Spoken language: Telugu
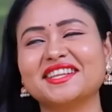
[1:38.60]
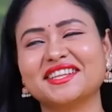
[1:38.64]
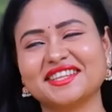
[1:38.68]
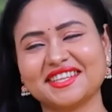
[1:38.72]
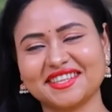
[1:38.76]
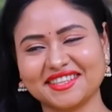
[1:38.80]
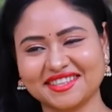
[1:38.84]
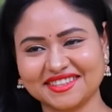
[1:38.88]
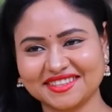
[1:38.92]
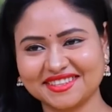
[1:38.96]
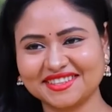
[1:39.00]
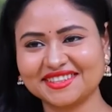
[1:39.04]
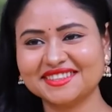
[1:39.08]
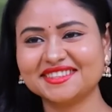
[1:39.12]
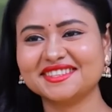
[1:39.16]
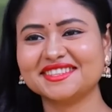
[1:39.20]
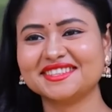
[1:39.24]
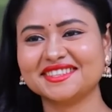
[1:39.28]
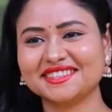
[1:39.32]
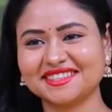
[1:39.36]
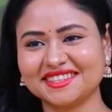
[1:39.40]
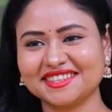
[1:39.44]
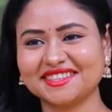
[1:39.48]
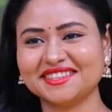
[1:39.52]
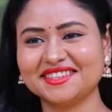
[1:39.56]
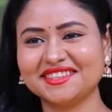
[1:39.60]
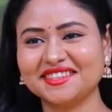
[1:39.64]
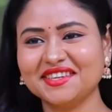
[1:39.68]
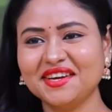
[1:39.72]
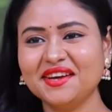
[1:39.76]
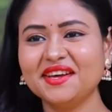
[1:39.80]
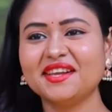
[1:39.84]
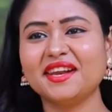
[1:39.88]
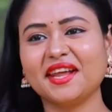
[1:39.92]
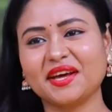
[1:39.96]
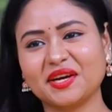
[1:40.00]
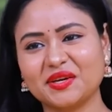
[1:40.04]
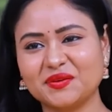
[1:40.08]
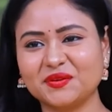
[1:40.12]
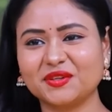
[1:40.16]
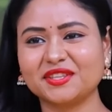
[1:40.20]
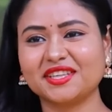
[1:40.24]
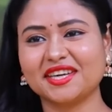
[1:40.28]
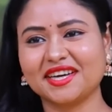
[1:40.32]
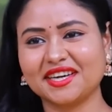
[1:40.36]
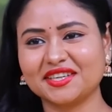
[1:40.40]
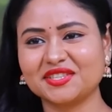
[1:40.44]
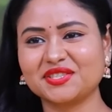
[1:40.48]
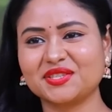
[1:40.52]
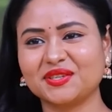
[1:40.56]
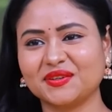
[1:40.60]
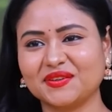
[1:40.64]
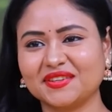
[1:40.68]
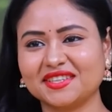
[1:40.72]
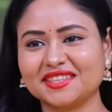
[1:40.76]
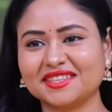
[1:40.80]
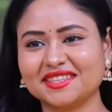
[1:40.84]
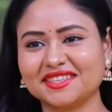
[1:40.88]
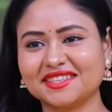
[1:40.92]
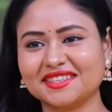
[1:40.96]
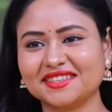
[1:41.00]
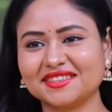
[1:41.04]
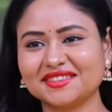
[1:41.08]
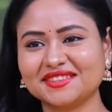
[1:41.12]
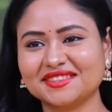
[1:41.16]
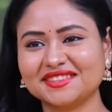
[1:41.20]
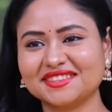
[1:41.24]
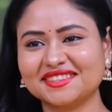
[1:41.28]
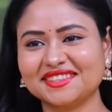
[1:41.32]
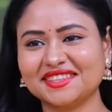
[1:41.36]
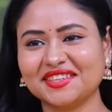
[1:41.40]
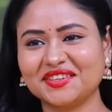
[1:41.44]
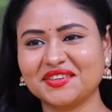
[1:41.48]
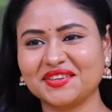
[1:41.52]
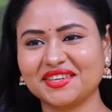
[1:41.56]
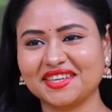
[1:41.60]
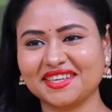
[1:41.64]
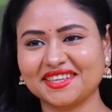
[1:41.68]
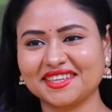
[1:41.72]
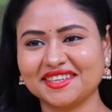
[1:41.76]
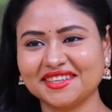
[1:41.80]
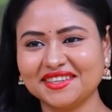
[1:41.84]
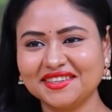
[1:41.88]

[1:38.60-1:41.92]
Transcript: అదేలేండి లేకపోతే కష్టం ఉంటారు ఓకే